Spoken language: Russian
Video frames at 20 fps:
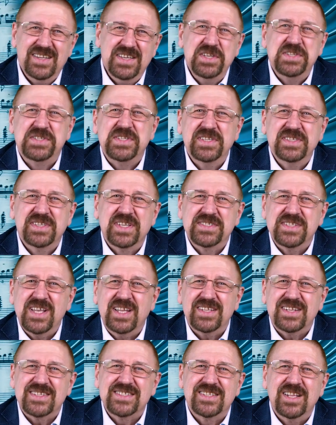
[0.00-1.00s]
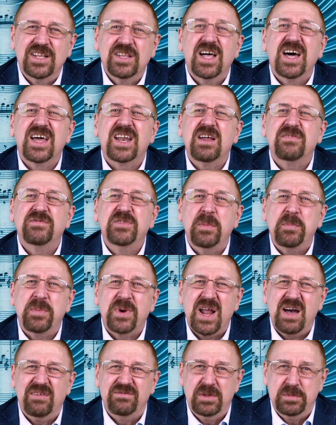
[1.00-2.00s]
И синтезатор стал
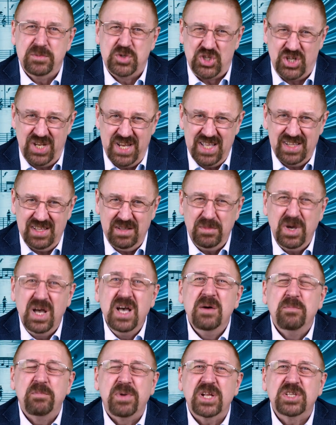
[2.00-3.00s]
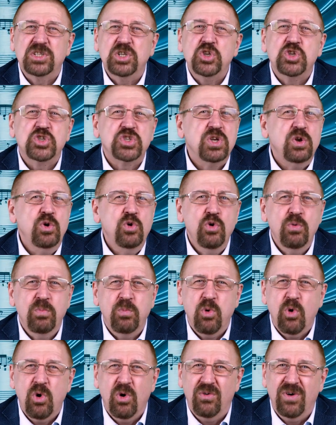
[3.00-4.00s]
равноправным членом практически
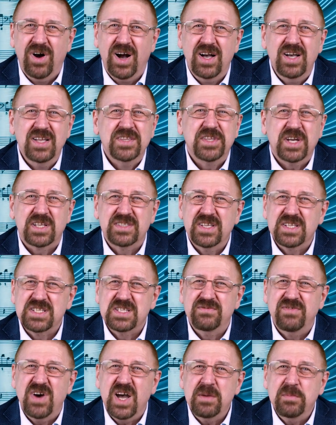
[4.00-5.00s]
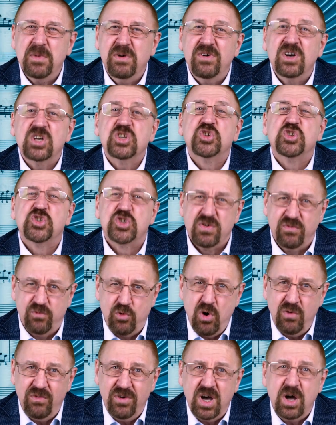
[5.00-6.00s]
любого так называемого
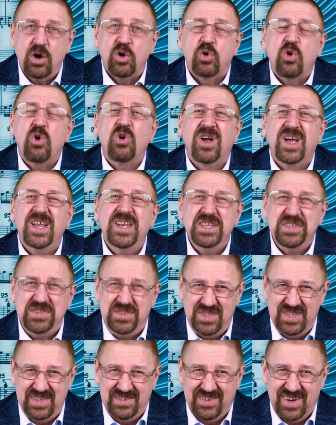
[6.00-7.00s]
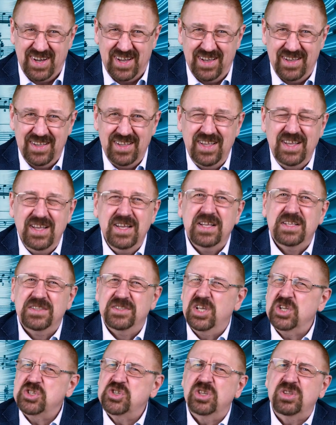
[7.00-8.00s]
живого рок-коллектива.
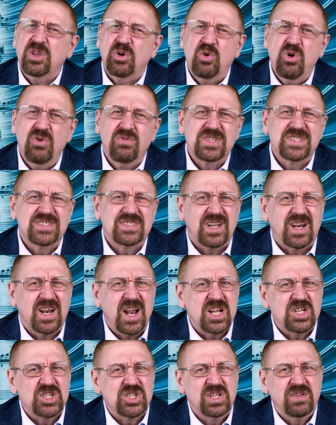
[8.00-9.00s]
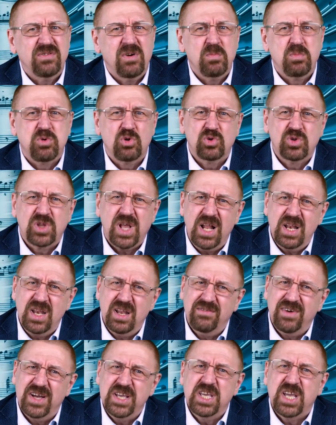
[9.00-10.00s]
Даже такого страшного,
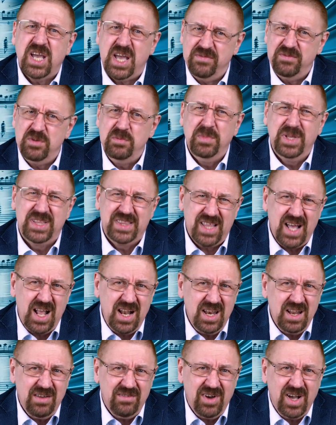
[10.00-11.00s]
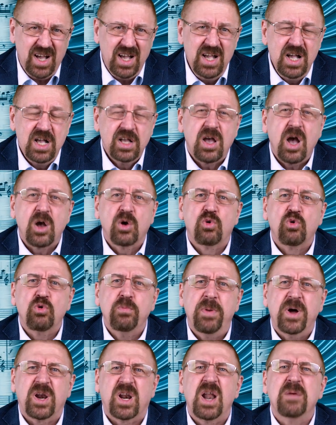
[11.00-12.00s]
брутального и хэви-метального, как
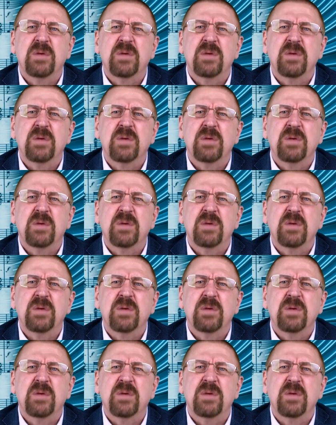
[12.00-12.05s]
группа